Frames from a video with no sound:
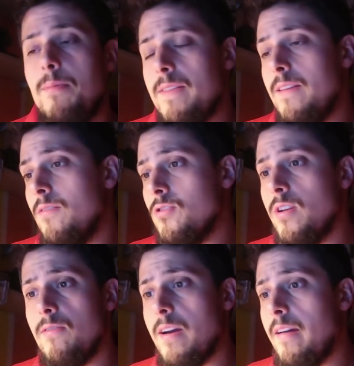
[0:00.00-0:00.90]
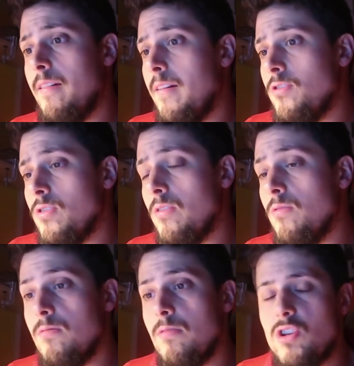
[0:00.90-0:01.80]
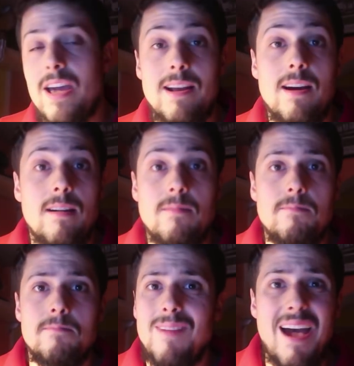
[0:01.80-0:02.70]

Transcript: partita con Genova che aveva giocato, cioè era, mh, mm,